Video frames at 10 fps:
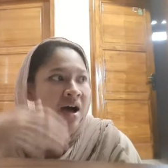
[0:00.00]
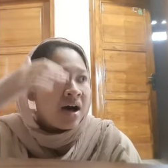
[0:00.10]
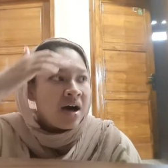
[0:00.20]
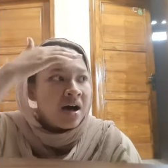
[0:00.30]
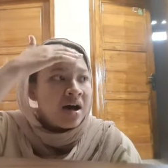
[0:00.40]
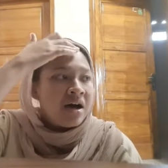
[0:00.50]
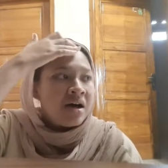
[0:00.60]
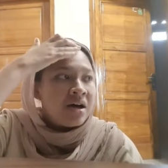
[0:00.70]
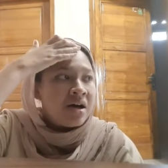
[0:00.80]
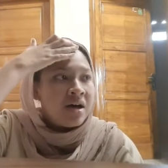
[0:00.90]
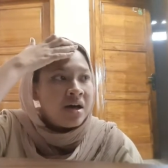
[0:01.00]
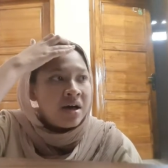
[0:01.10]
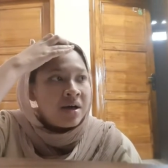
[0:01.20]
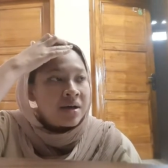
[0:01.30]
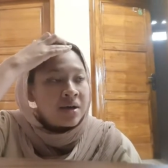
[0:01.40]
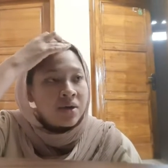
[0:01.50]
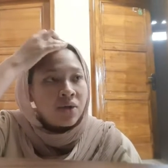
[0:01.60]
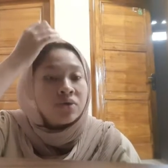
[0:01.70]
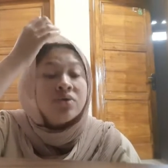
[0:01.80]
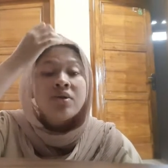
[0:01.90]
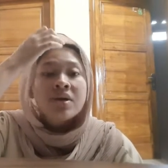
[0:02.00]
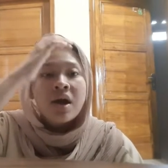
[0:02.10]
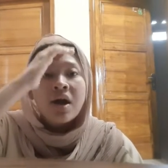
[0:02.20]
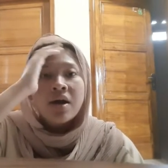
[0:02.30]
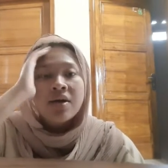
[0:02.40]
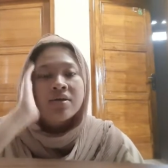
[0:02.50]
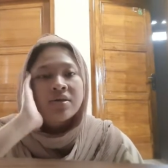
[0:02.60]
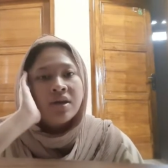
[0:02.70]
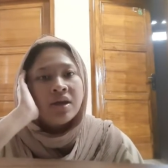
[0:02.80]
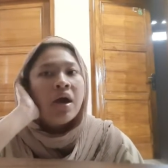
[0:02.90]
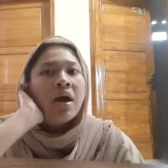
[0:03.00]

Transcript: uh, eh, closure nya jadi